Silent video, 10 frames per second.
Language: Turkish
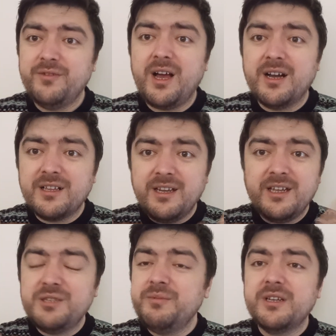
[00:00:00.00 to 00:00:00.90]
ve aklına
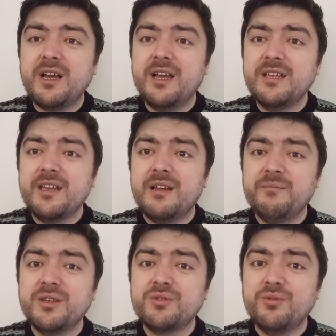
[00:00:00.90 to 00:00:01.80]
hiçbir kaygı
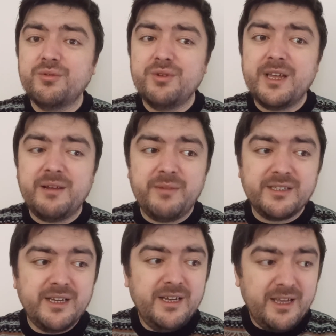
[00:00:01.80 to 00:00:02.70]
gelmez, korku gelmez.